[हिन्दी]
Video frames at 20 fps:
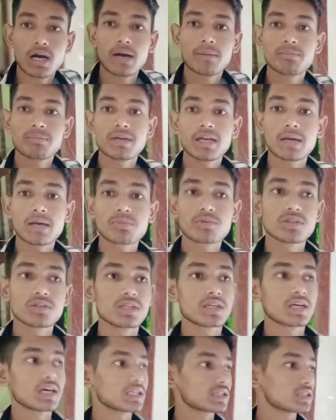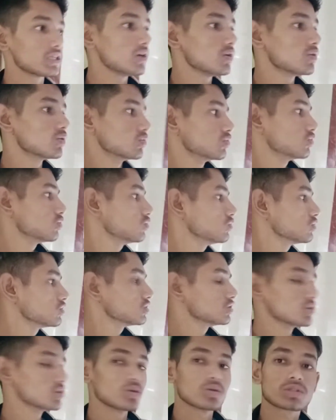अब मैं आपको दिखाता
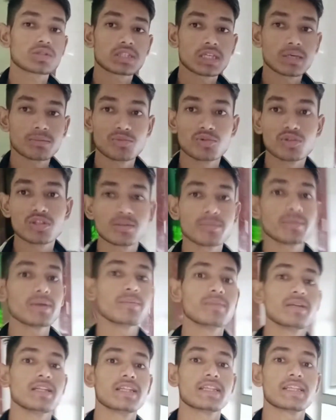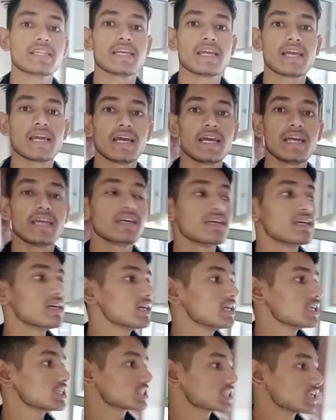हूँ जो समुद्र में मिलते हैं
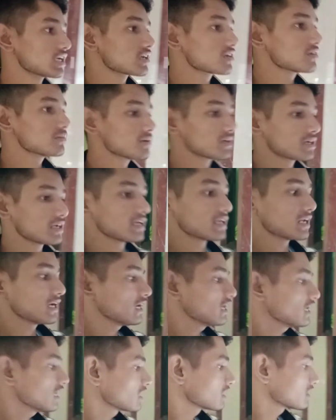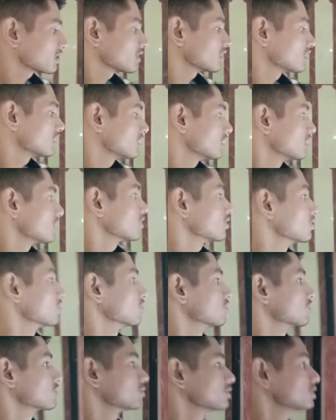शंख वगैरह
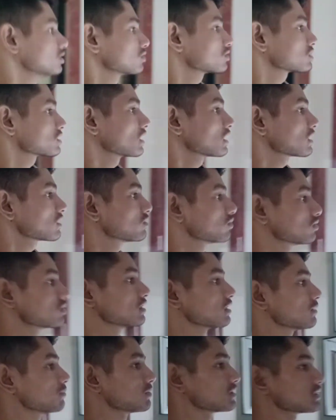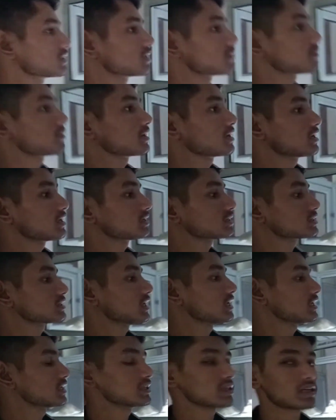और भी जो शंख होते हैं पत्थर वगैरह
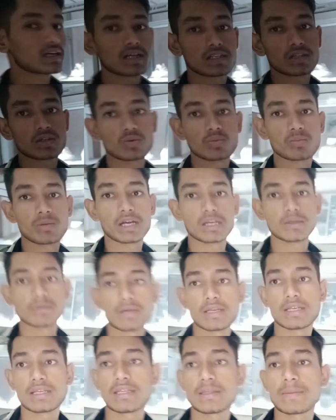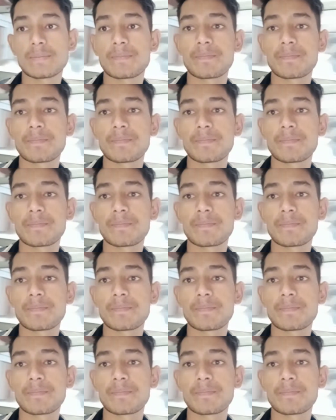सारे दिखाता हूँ बारी बारी